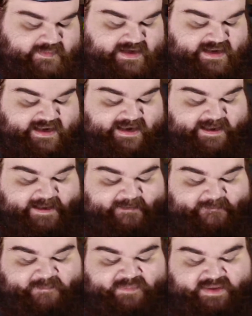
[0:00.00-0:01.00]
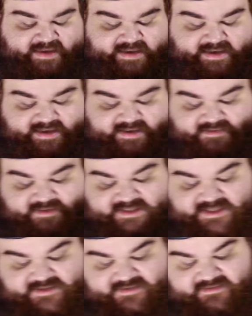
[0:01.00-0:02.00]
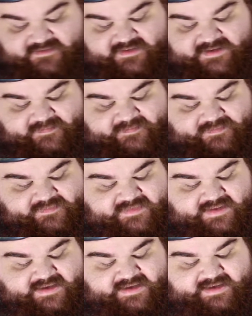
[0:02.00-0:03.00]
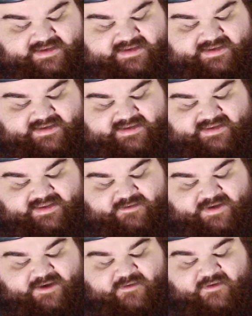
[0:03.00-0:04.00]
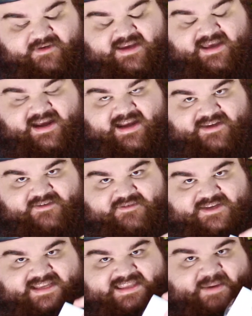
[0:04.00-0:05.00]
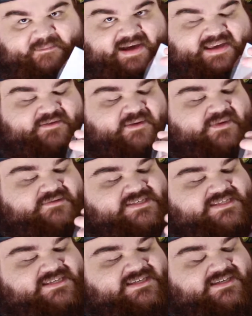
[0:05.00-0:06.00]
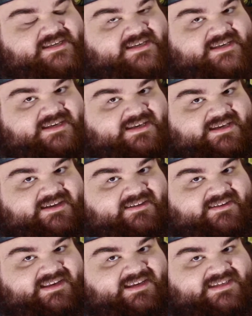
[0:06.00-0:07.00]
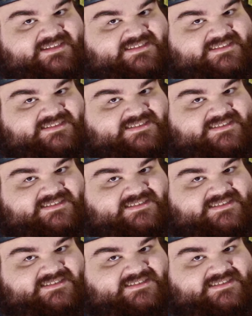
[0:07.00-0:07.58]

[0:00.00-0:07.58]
Era lá. E vocês vão ver. Não é qualquer Iron. Vou até tapar aqui com a mãozinha. Olha isso.